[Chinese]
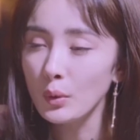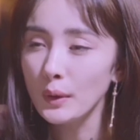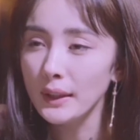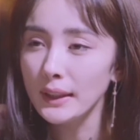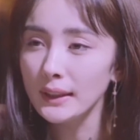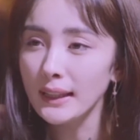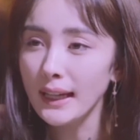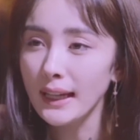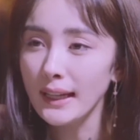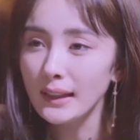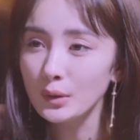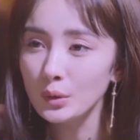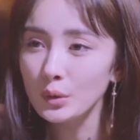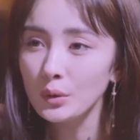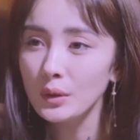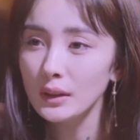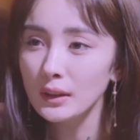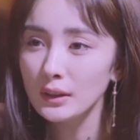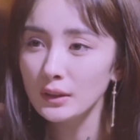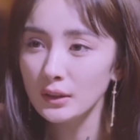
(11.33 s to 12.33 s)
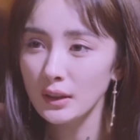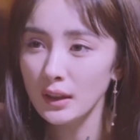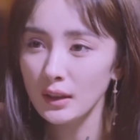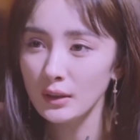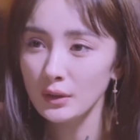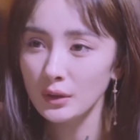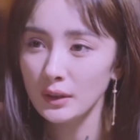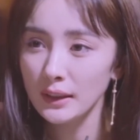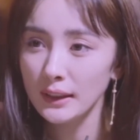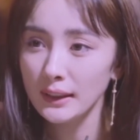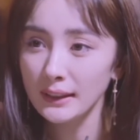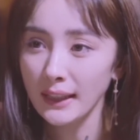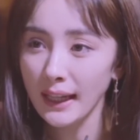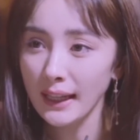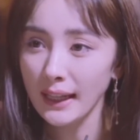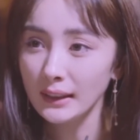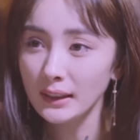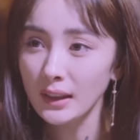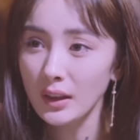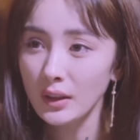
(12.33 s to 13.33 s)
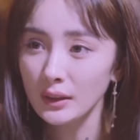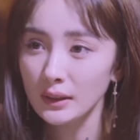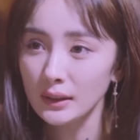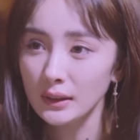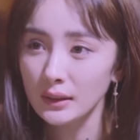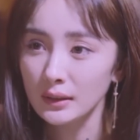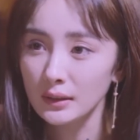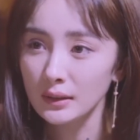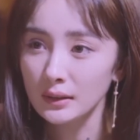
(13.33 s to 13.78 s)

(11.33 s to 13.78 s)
比着招牌剪刀手挡住部分面